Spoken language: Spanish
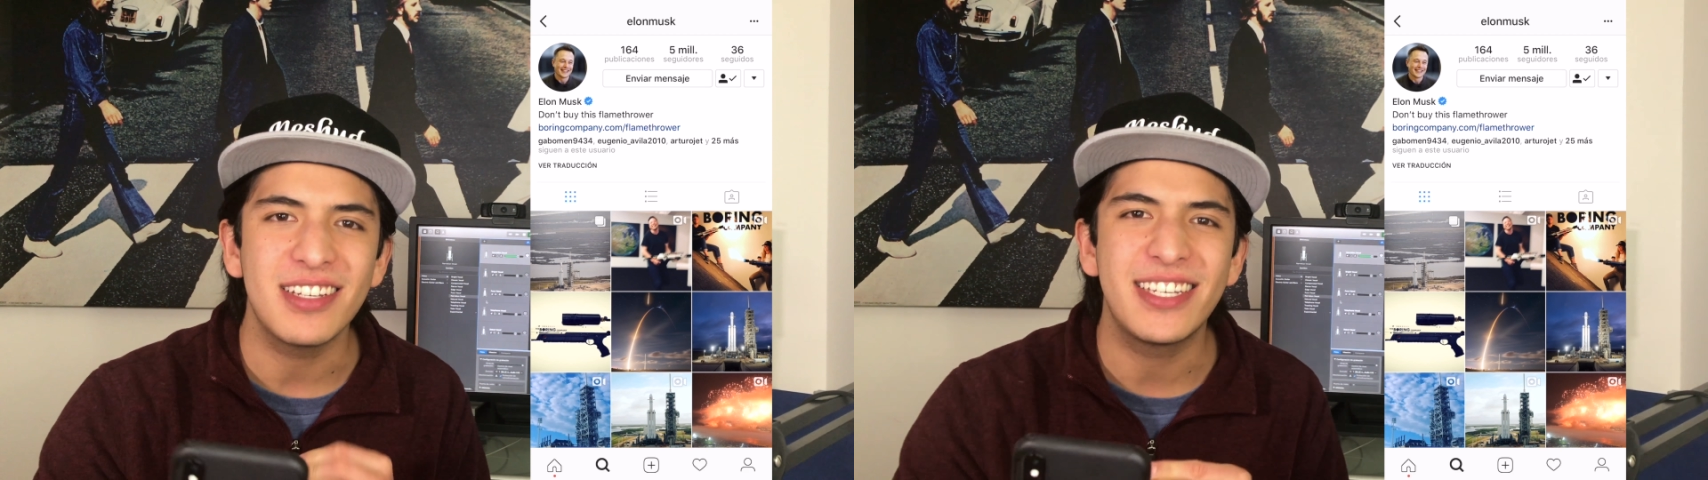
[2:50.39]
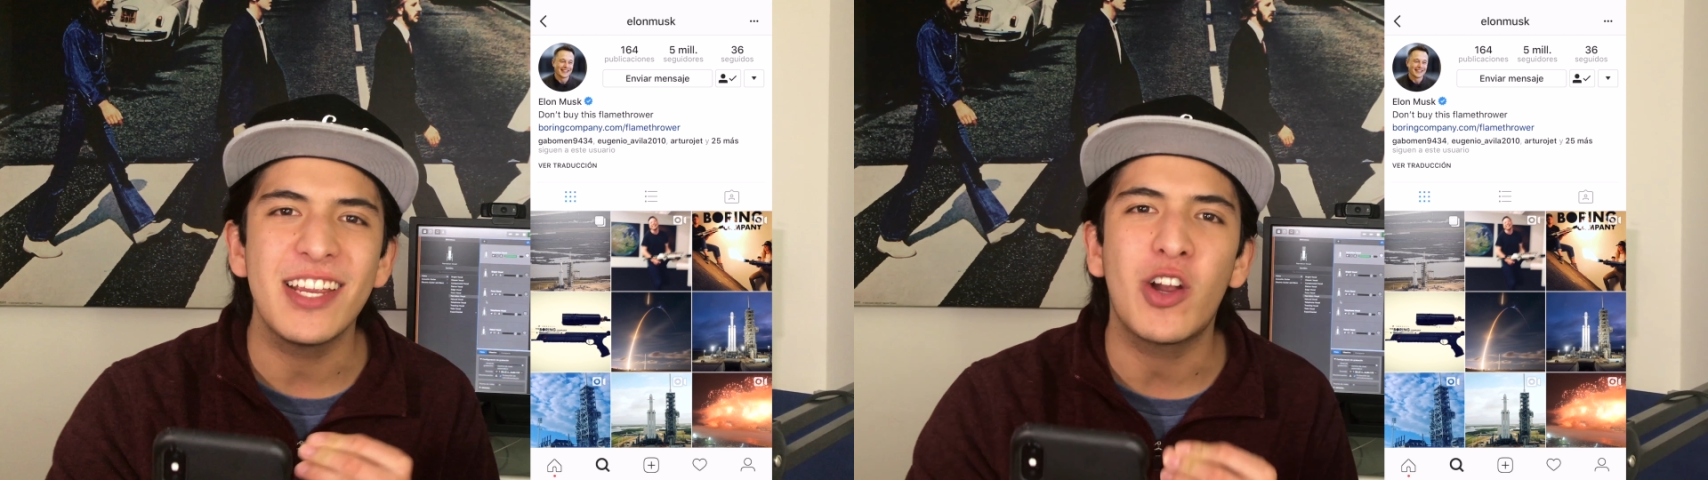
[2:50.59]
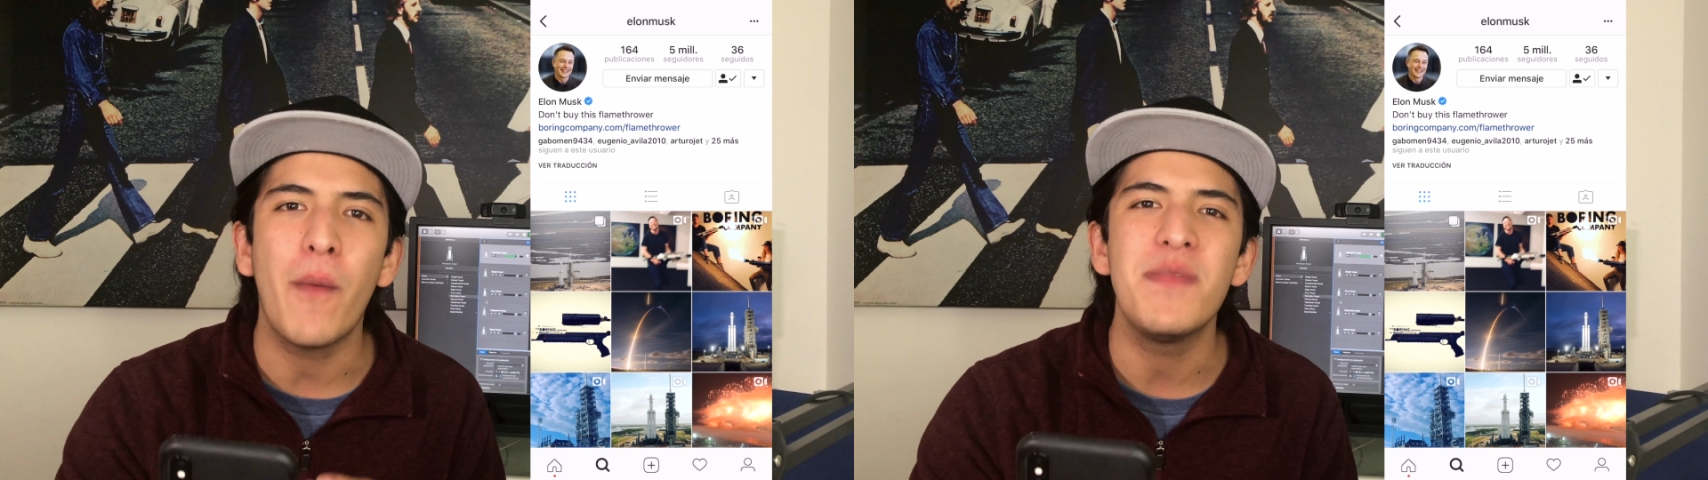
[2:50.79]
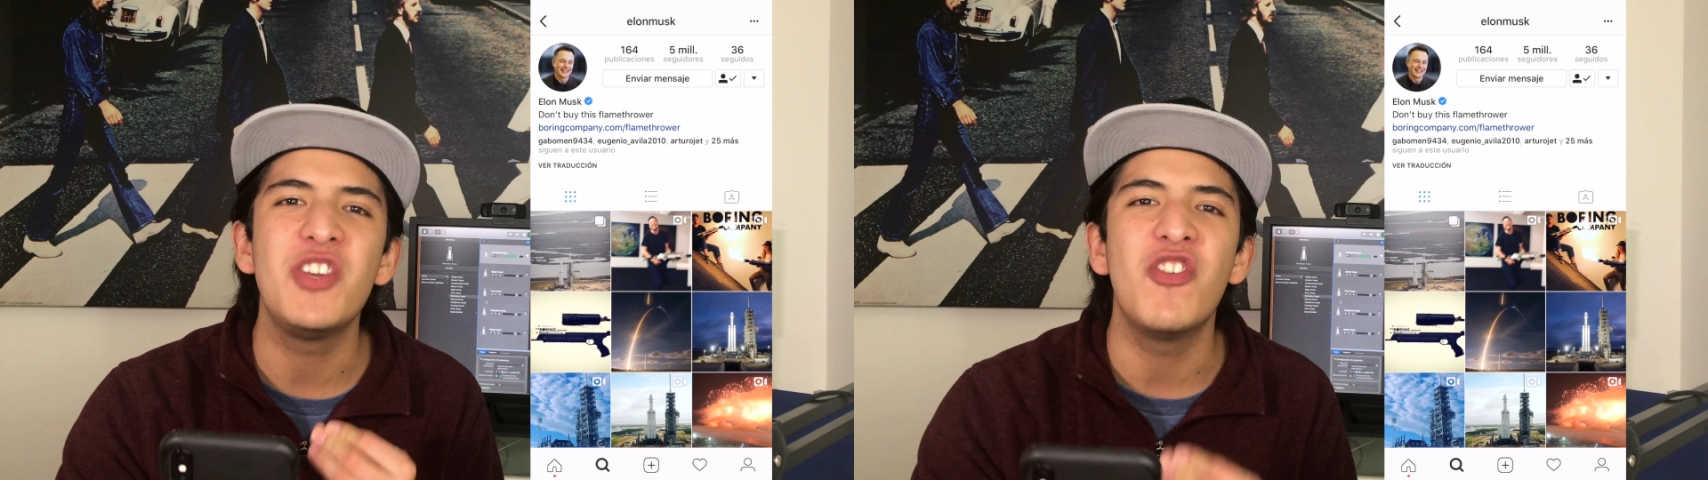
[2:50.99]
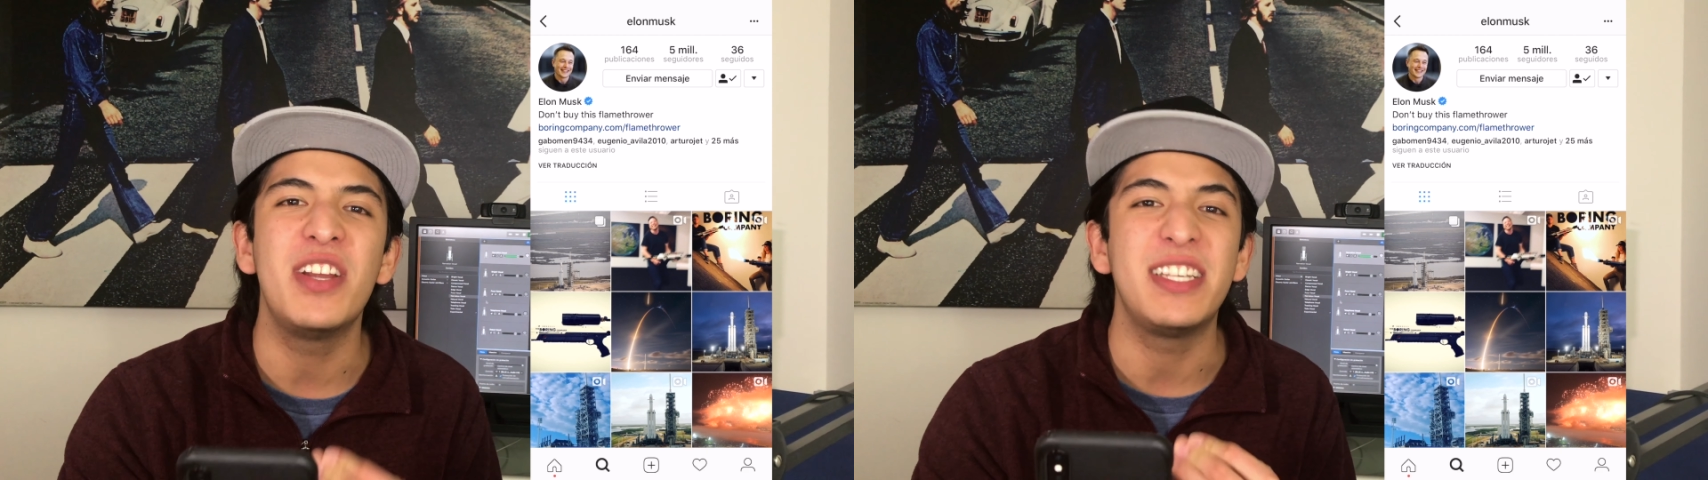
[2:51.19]
5
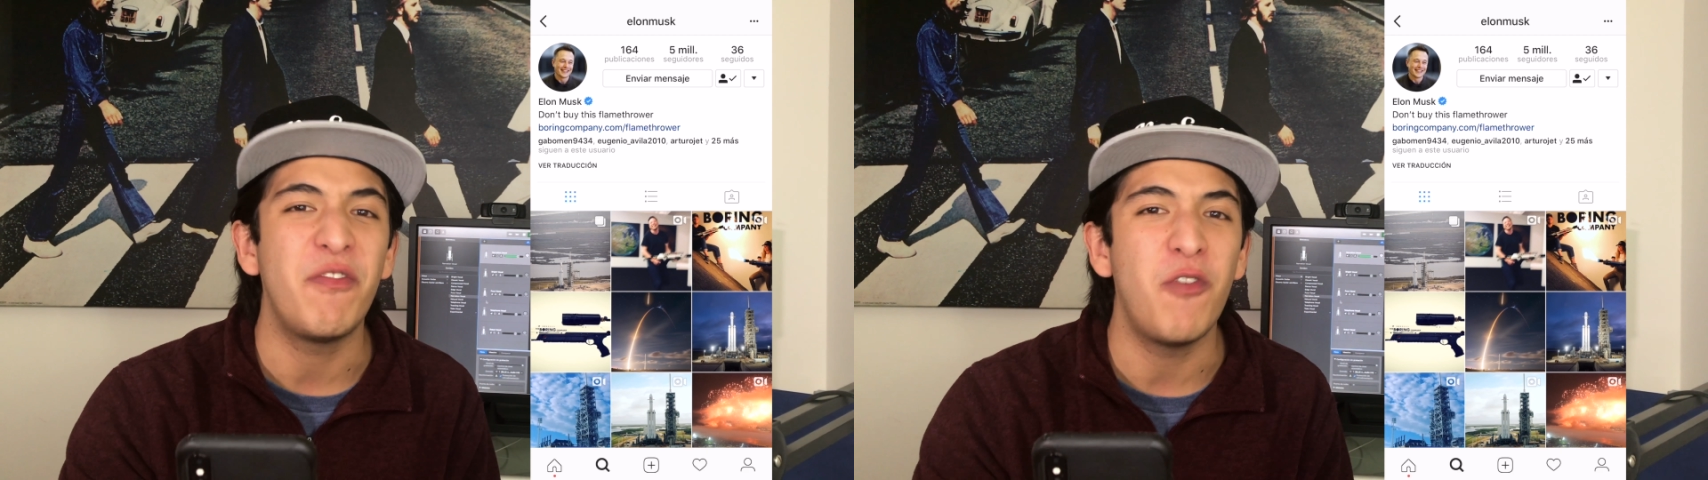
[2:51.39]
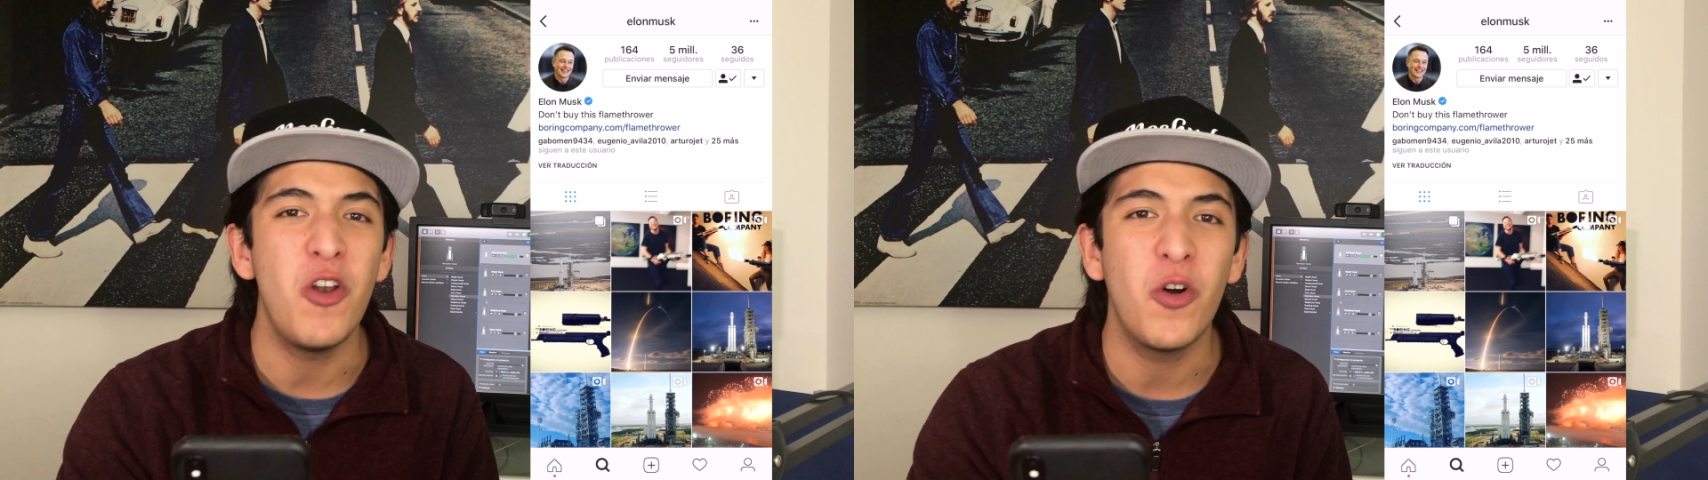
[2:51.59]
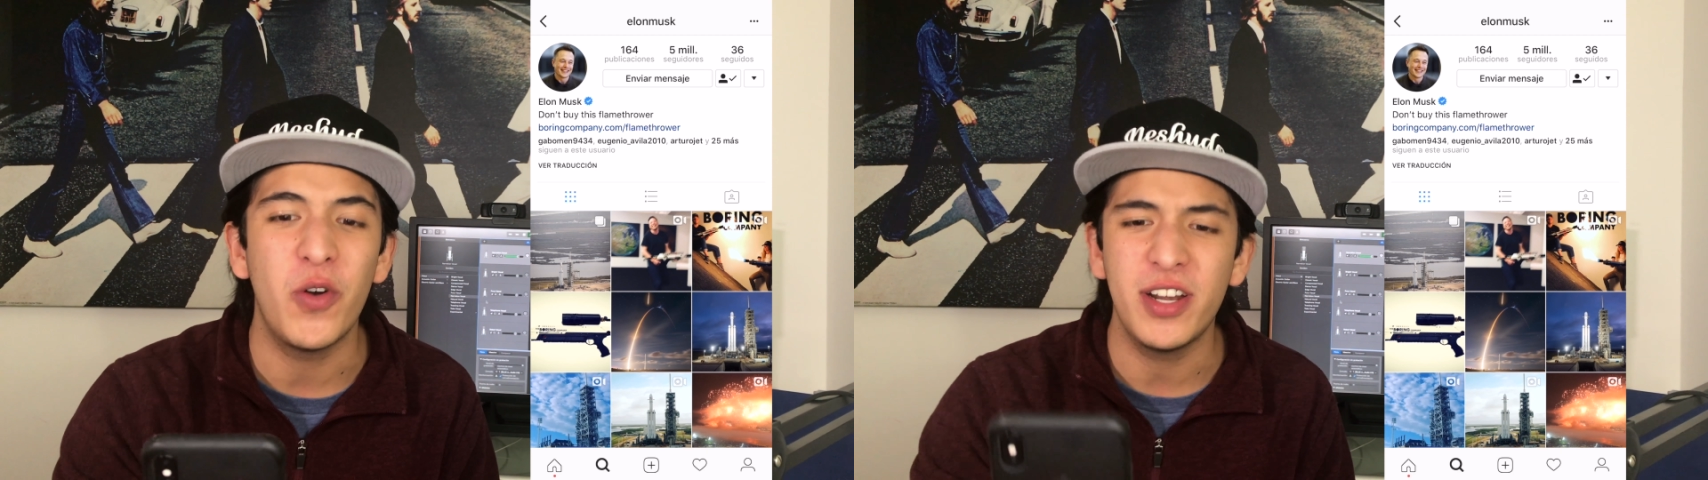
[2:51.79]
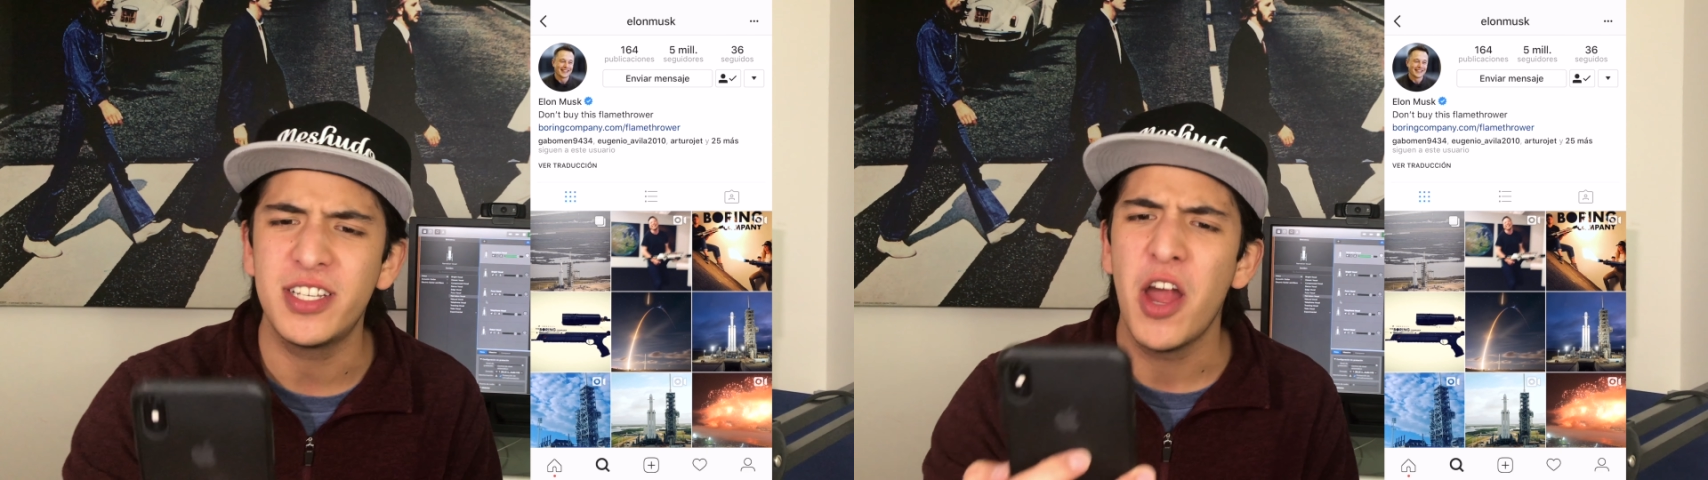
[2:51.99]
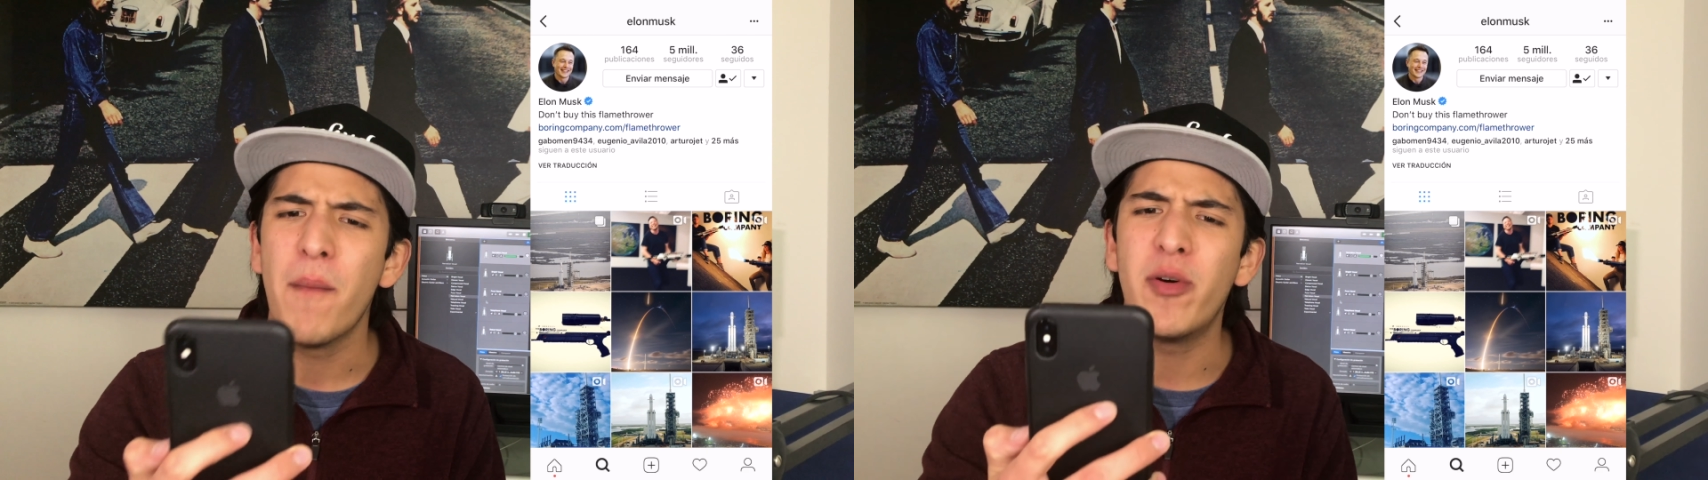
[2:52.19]
millones de followers.